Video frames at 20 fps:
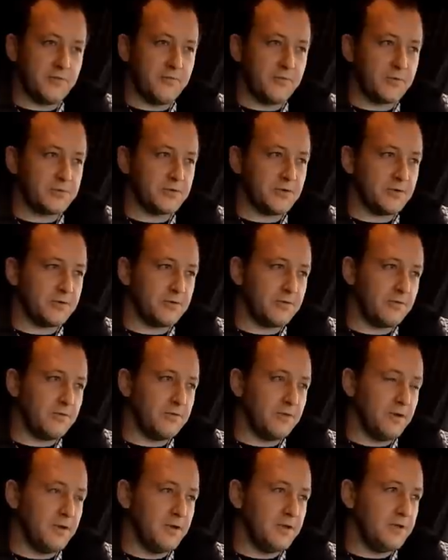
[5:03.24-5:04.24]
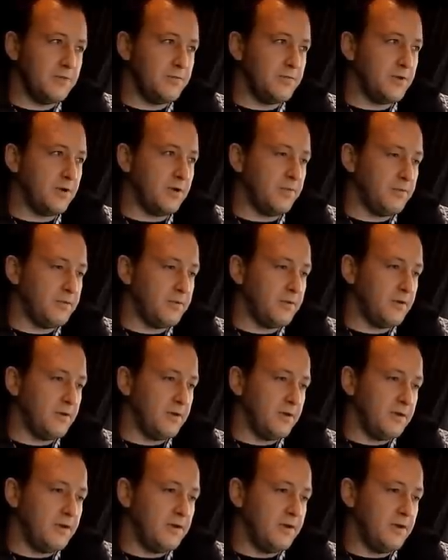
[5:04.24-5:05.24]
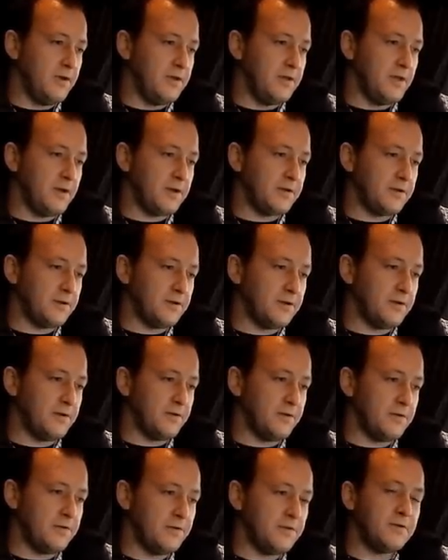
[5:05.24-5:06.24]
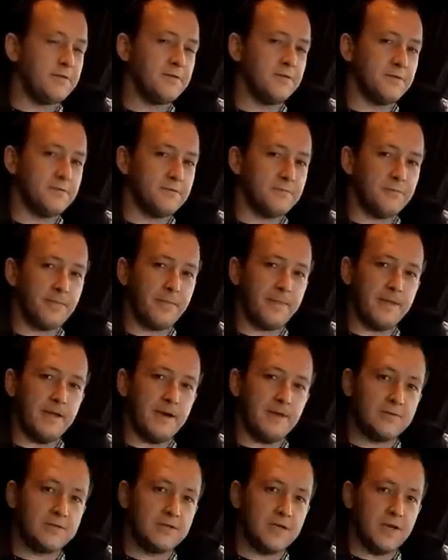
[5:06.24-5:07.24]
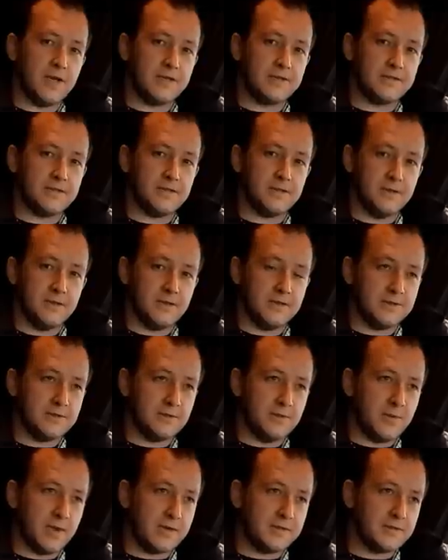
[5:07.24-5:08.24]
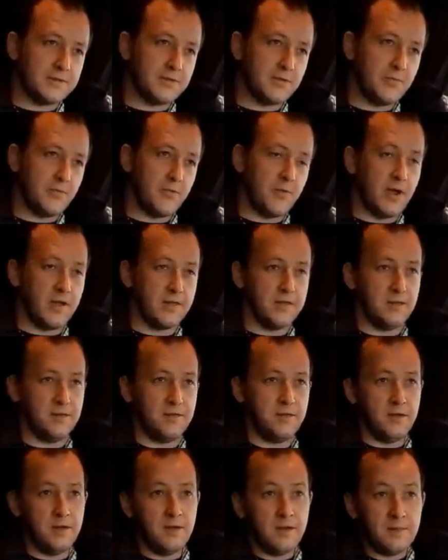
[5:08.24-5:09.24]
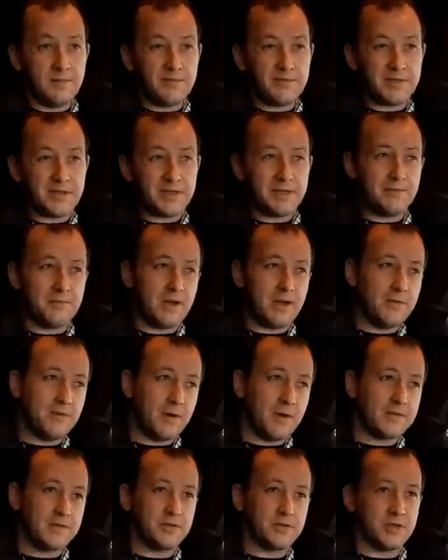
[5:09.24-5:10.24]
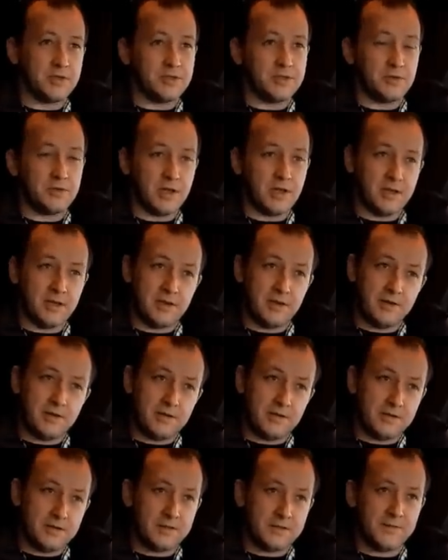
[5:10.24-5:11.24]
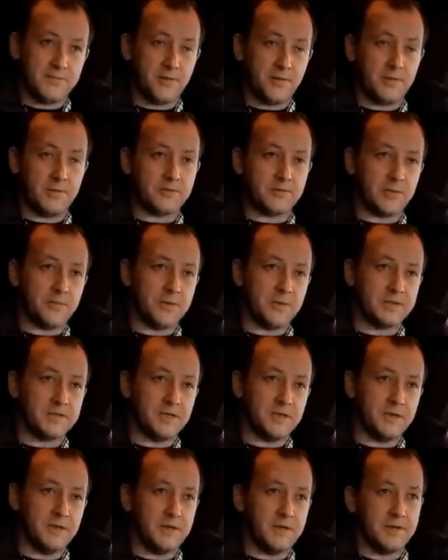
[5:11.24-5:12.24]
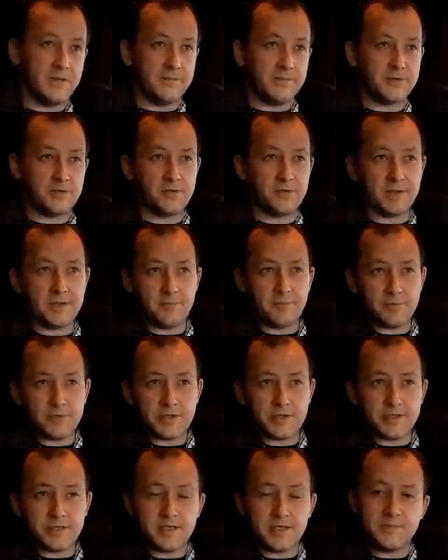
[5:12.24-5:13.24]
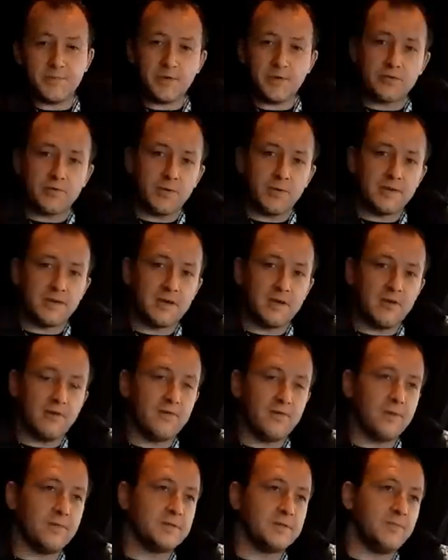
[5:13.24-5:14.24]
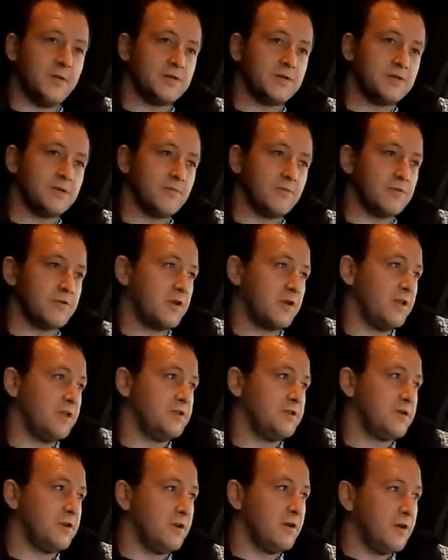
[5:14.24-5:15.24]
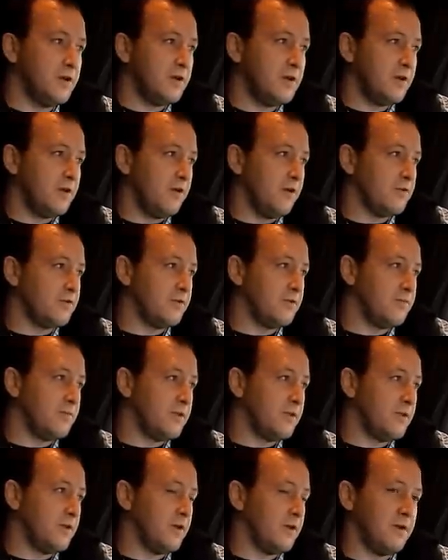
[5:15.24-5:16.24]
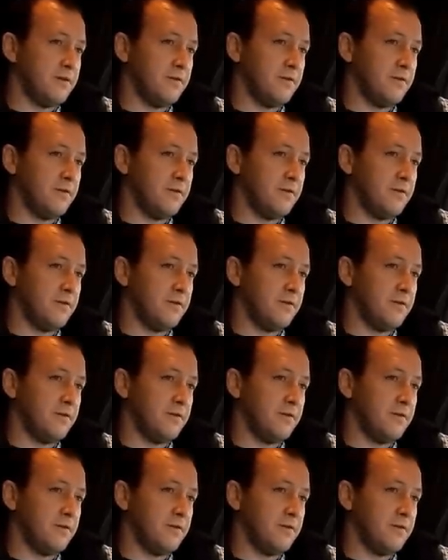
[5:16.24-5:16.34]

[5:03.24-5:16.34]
w porządku, tip-top. Jednak e, Austriacy są bardzo skrupulatni. Poza tym mają bardzo często takie swoje przepisy, na przykład podczas transportu materiałów niebezpiecznych, może kiedyś o tym będę